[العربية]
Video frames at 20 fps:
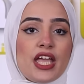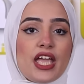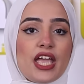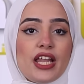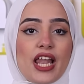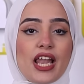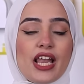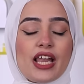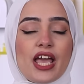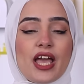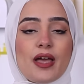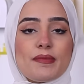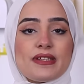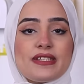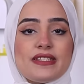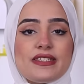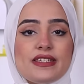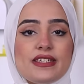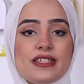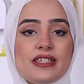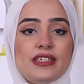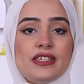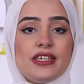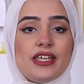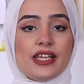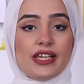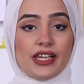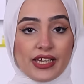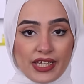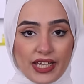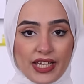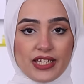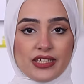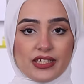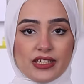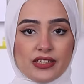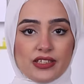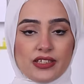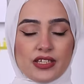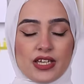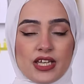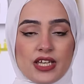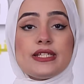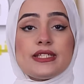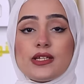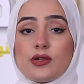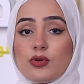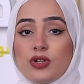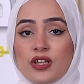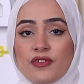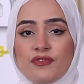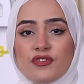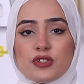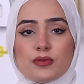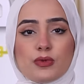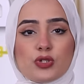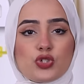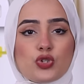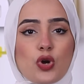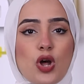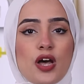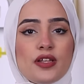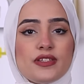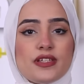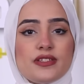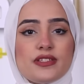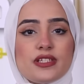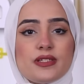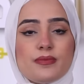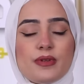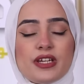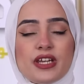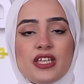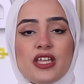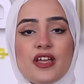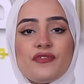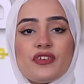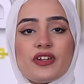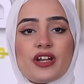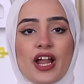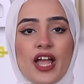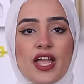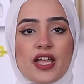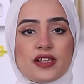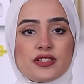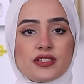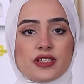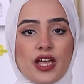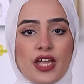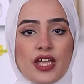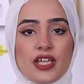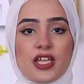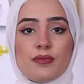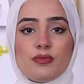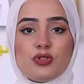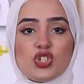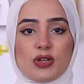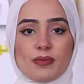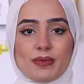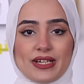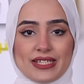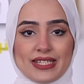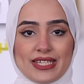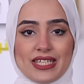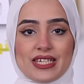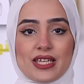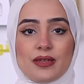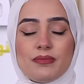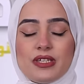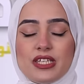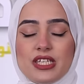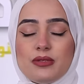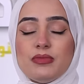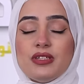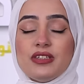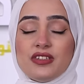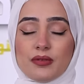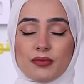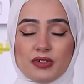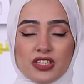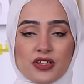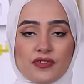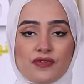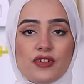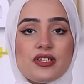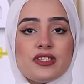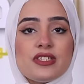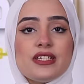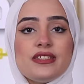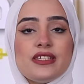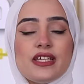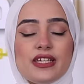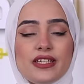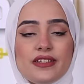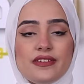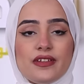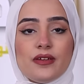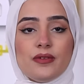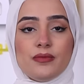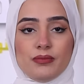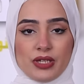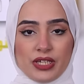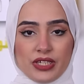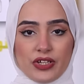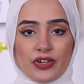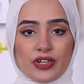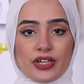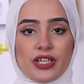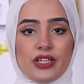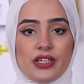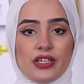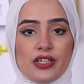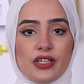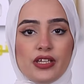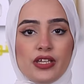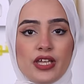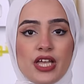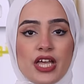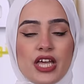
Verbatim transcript: خلال الخمس سنين اللي جايين سننفذ مشروعات استثمارية في الرعاية الصحية بشمال سيناء بقيمة 8.3 مليار جنيه